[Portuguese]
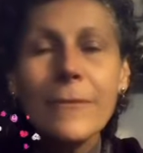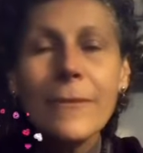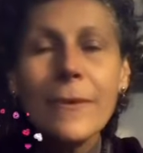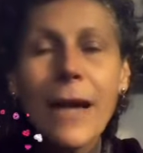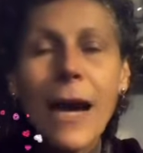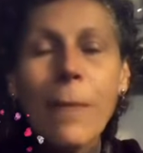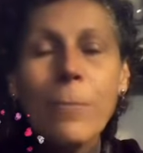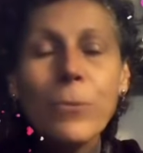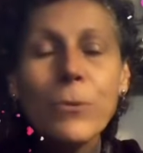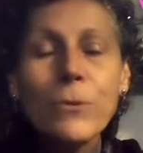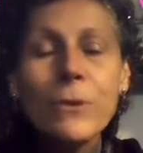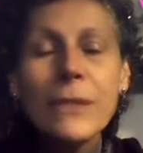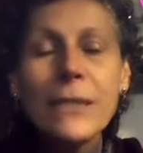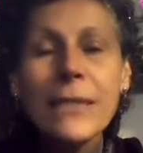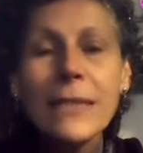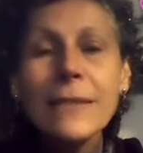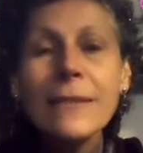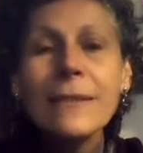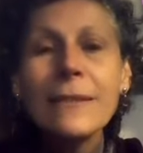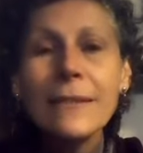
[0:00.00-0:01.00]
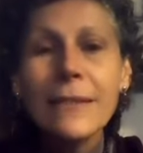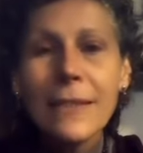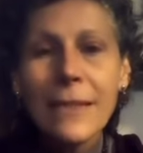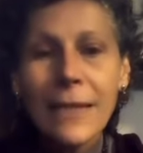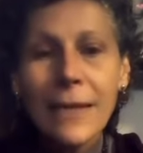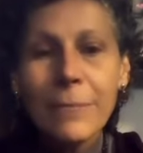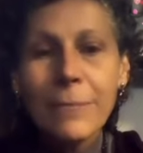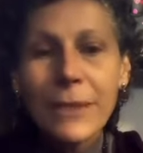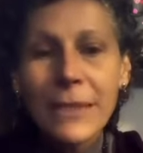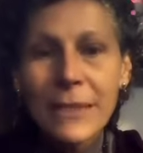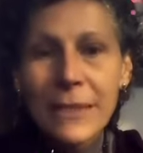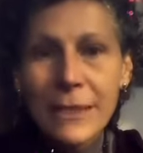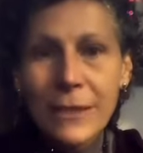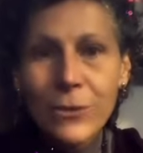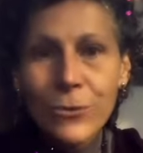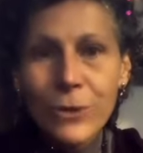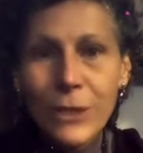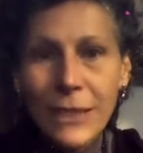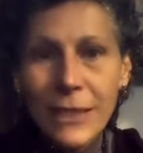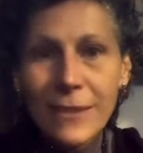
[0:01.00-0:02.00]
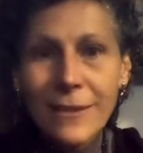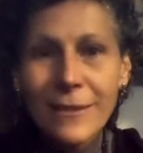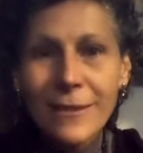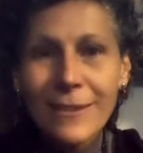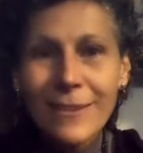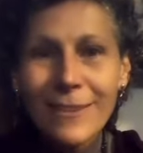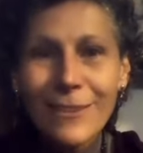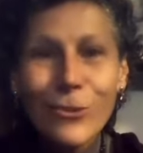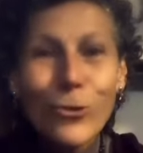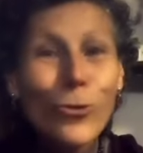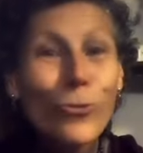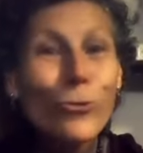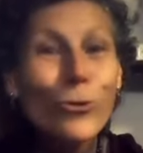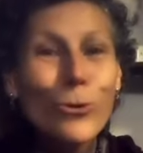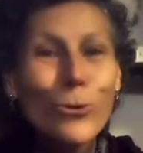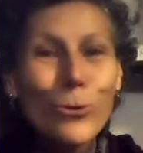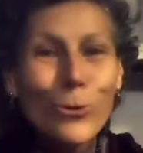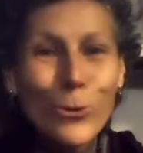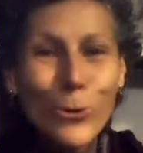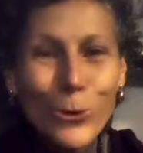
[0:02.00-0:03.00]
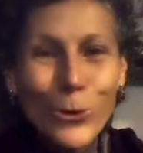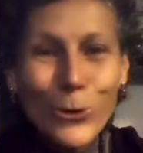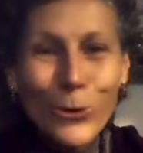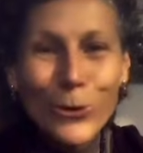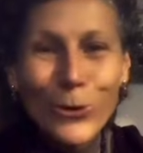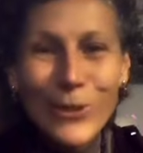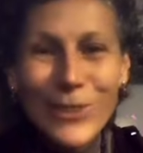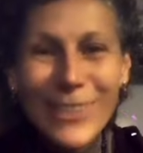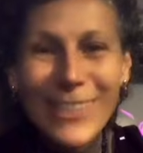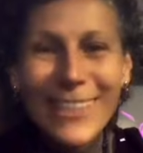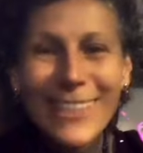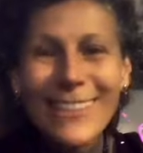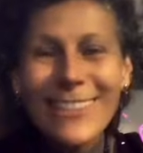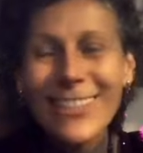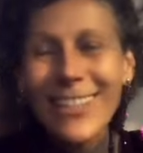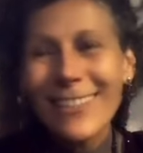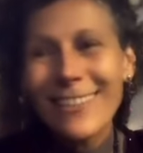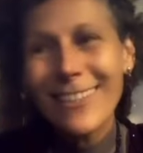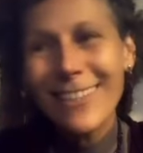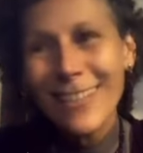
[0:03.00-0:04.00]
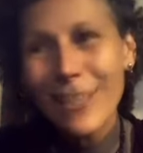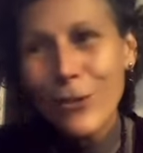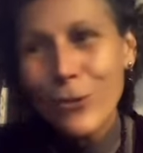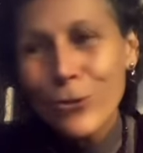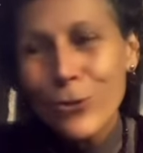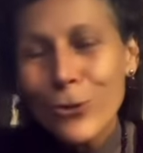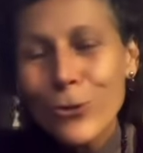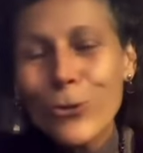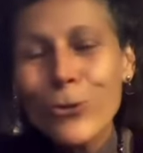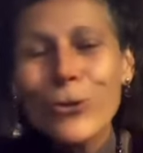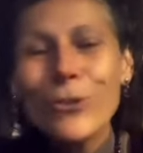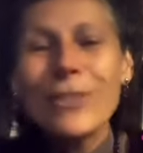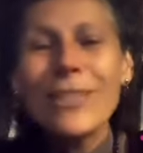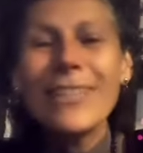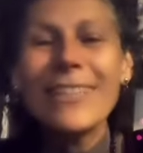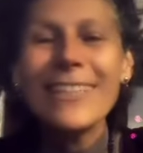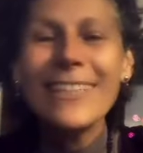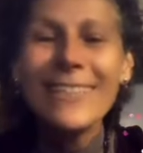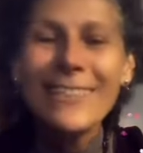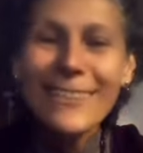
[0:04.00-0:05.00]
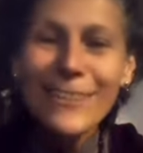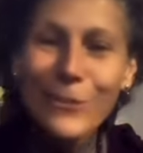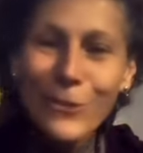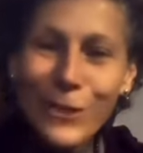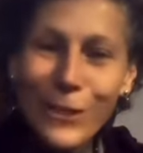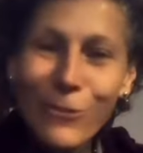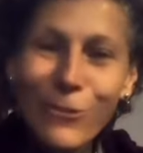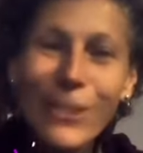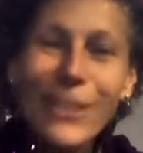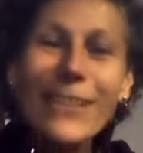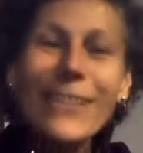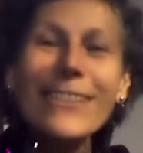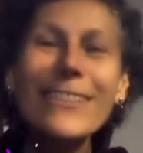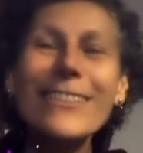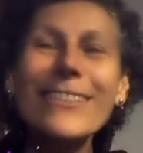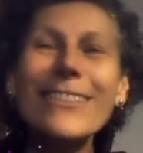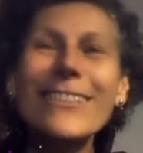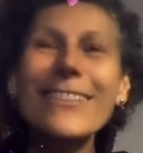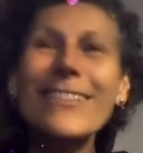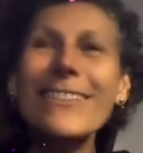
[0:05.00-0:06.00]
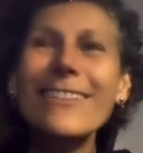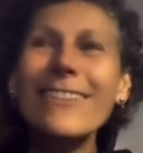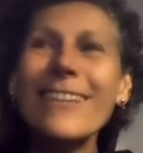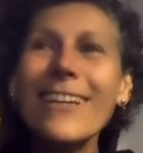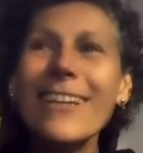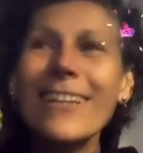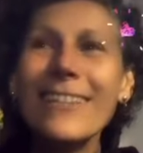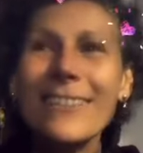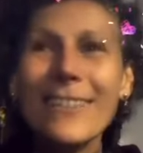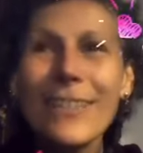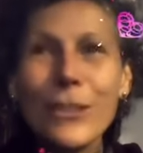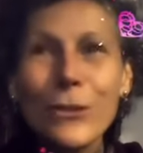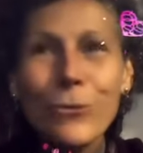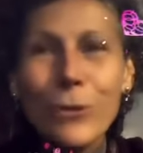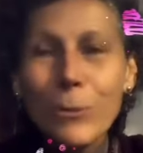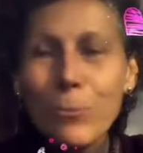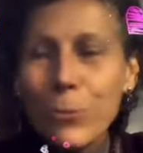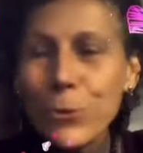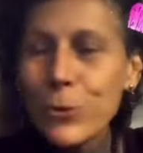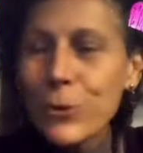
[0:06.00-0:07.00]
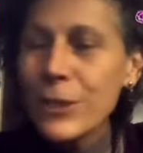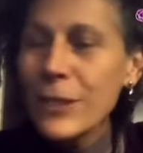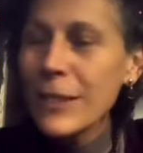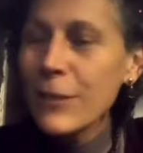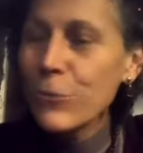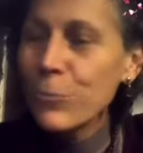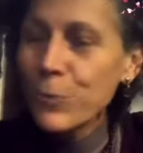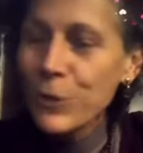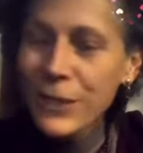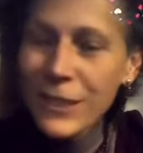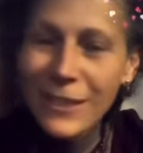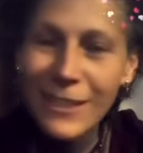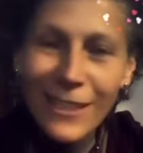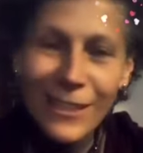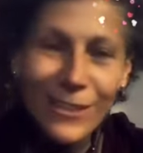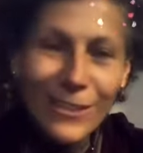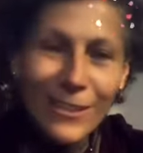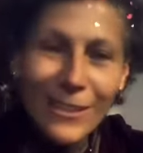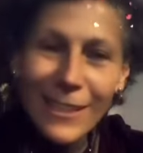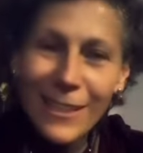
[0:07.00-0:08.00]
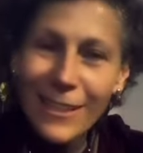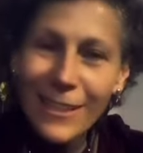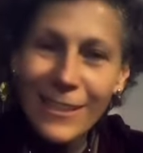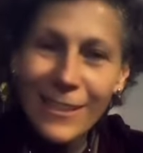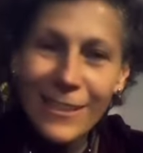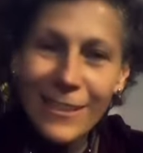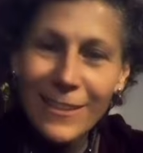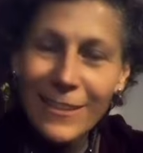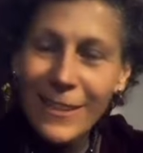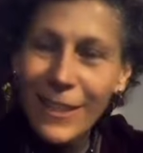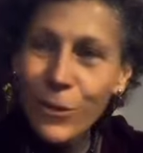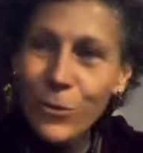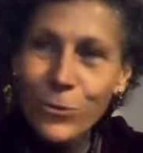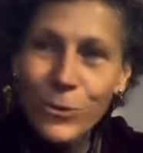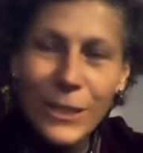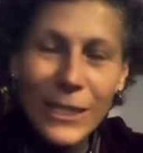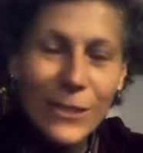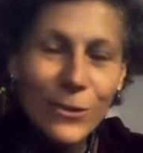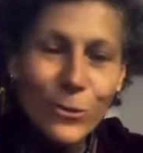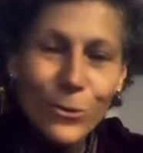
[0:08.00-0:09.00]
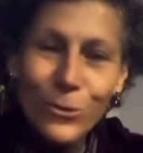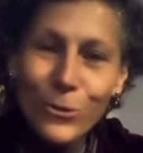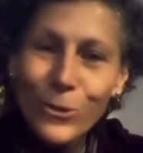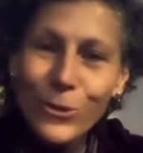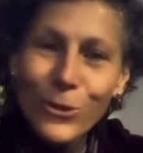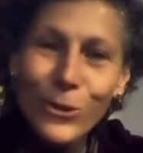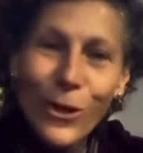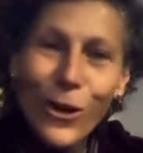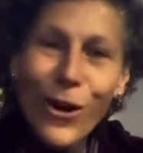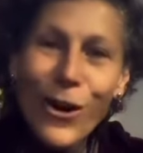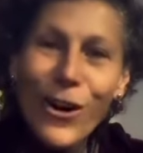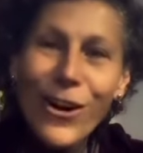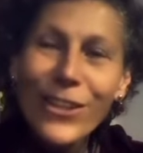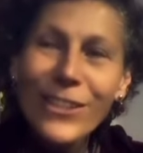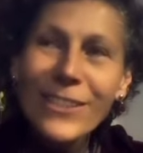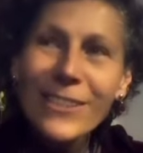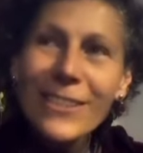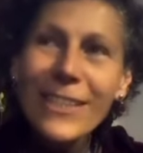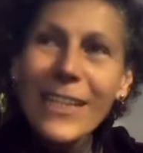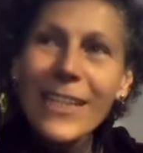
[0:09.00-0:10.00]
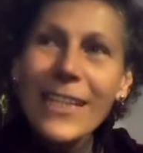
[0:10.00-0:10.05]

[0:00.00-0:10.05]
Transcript: abundância é a minha natureza desse novo curso, né? Já tenho os cursos da TQC Cura Quântica, tem o e-book O Poder da, da, da, Cura em Todos Nós,